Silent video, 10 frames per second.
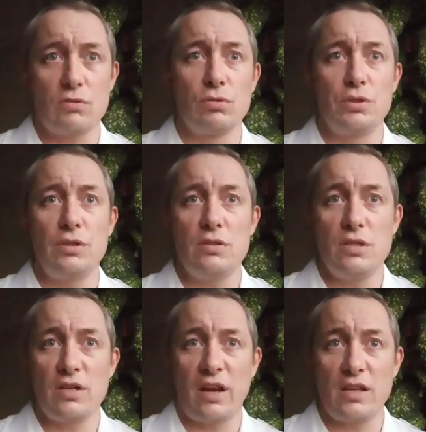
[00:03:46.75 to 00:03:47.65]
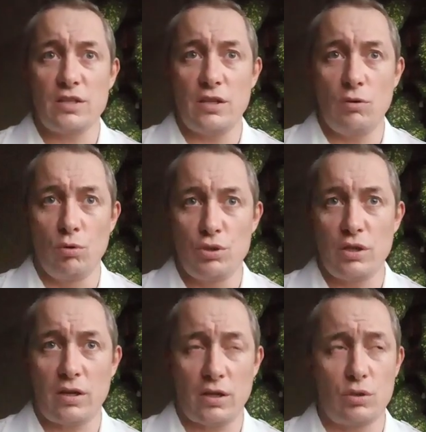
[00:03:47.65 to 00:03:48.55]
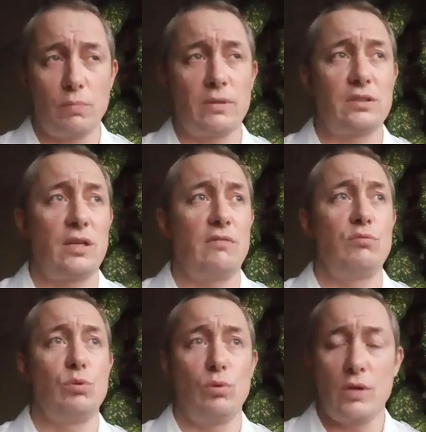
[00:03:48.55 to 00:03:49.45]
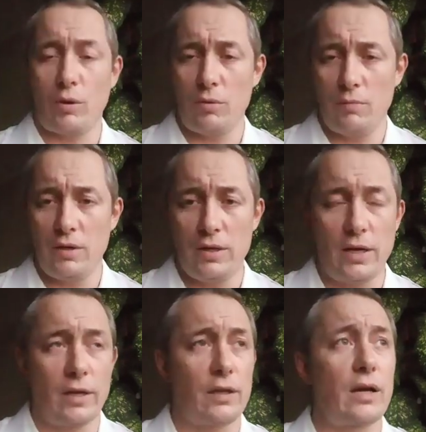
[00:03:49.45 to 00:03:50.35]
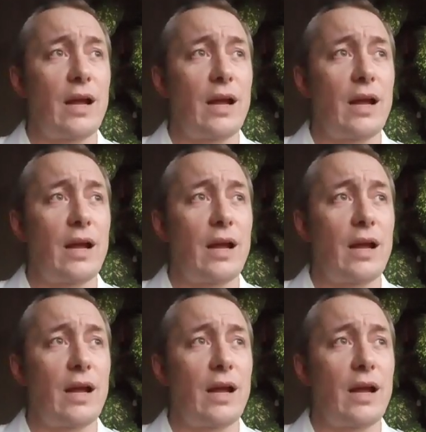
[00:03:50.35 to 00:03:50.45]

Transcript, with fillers: очень резкий, очень хорошо поставленный удар у Емельяненко.